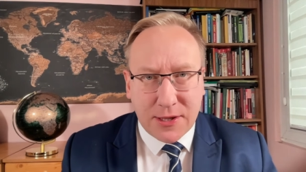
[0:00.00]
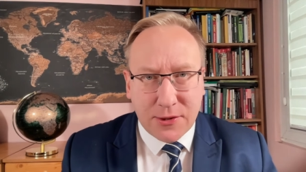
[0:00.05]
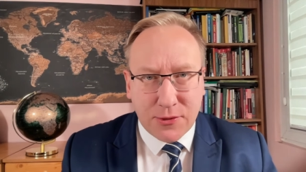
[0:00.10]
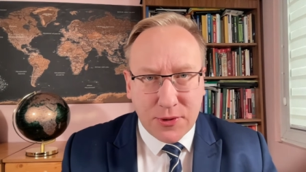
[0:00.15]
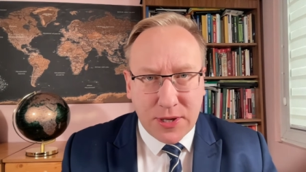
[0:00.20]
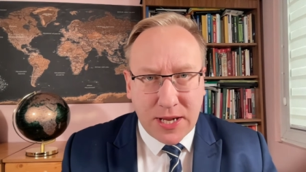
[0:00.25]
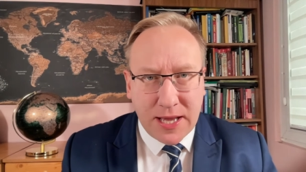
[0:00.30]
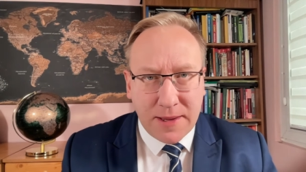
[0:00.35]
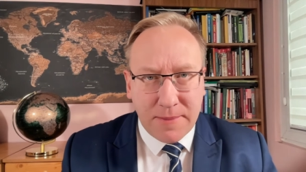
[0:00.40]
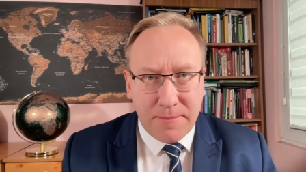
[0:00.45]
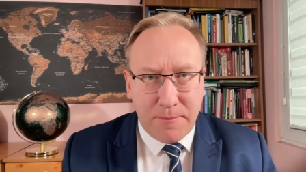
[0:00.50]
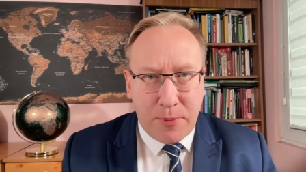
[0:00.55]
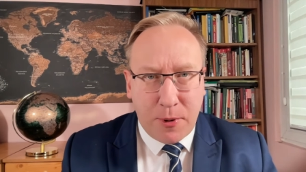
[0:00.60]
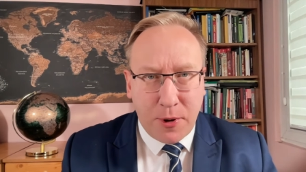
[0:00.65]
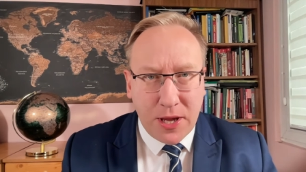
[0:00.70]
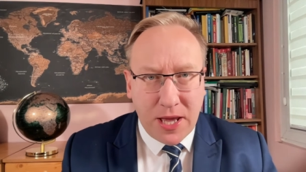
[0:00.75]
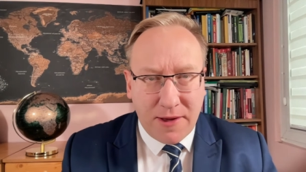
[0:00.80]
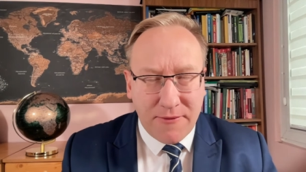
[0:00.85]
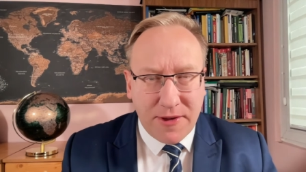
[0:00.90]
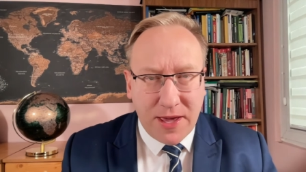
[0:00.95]
które
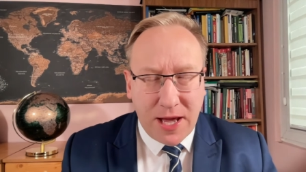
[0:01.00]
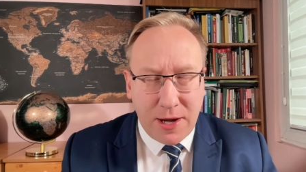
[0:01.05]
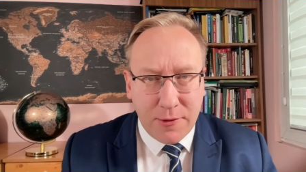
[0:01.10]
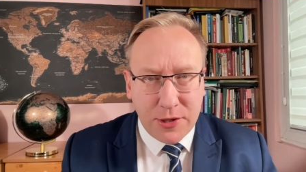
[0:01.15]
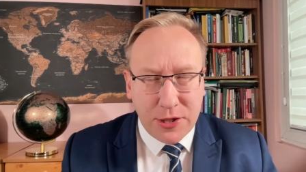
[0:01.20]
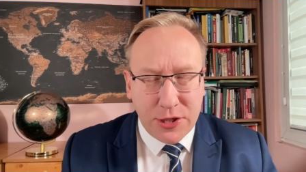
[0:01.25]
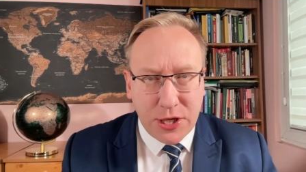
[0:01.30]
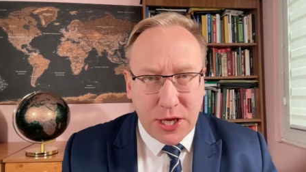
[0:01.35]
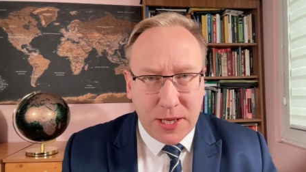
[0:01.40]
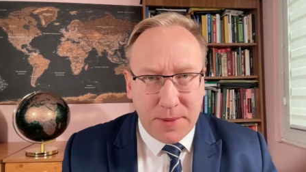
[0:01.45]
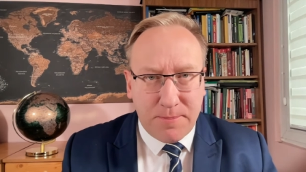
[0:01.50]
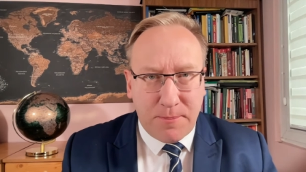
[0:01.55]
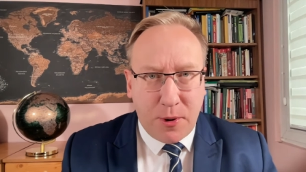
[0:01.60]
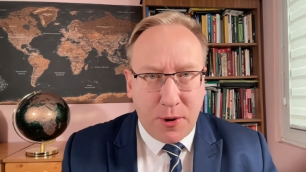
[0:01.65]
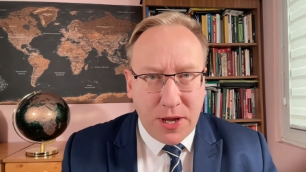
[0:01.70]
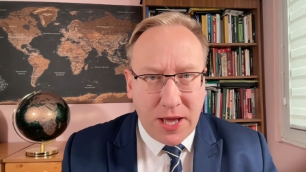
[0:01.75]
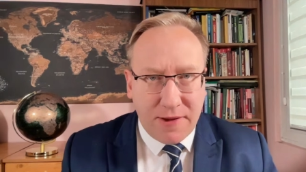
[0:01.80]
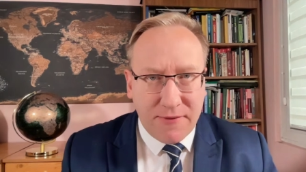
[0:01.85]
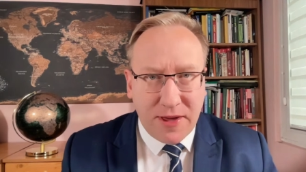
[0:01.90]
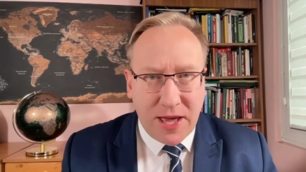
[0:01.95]
pojawiały się i
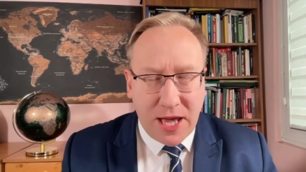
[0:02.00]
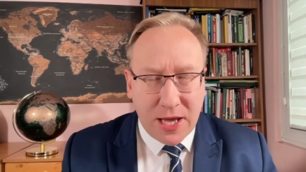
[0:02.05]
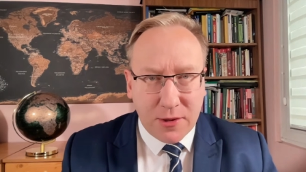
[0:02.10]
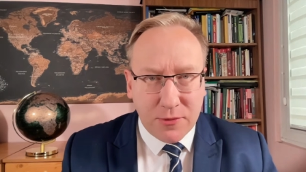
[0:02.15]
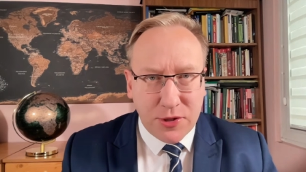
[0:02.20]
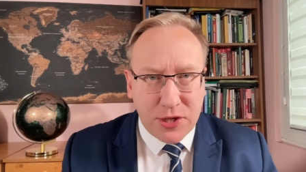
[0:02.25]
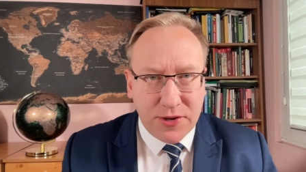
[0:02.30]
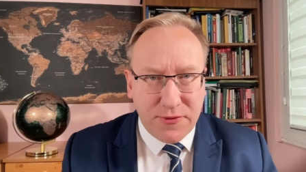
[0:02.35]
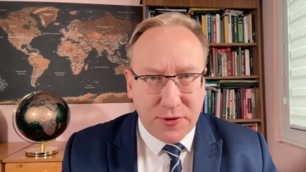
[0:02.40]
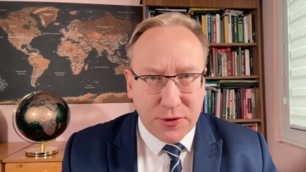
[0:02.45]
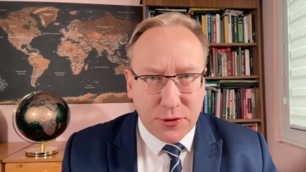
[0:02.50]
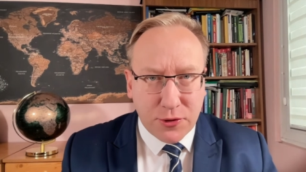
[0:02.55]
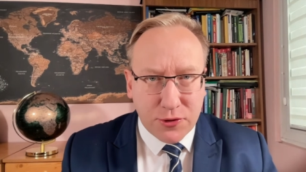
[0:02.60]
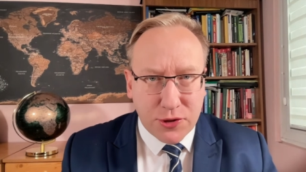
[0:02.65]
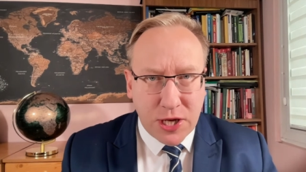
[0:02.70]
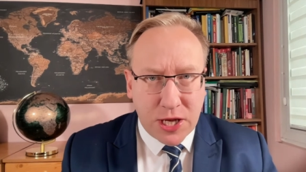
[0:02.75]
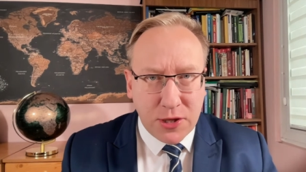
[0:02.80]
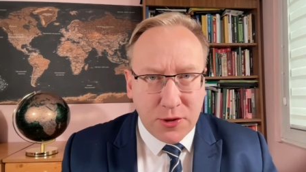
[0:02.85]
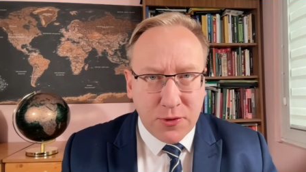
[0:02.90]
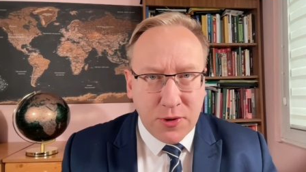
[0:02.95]
pojawiają się w
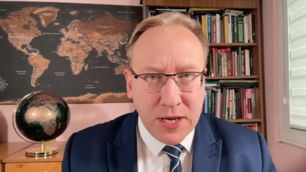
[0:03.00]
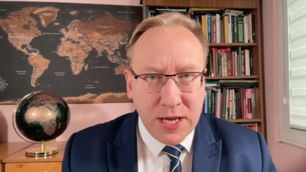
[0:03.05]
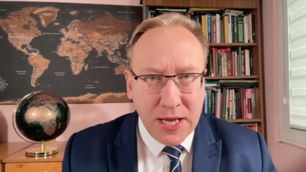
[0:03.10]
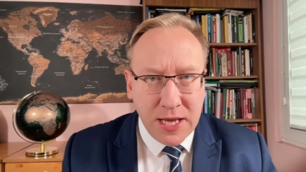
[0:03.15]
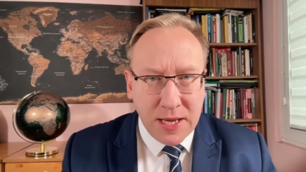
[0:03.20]
otoczeniu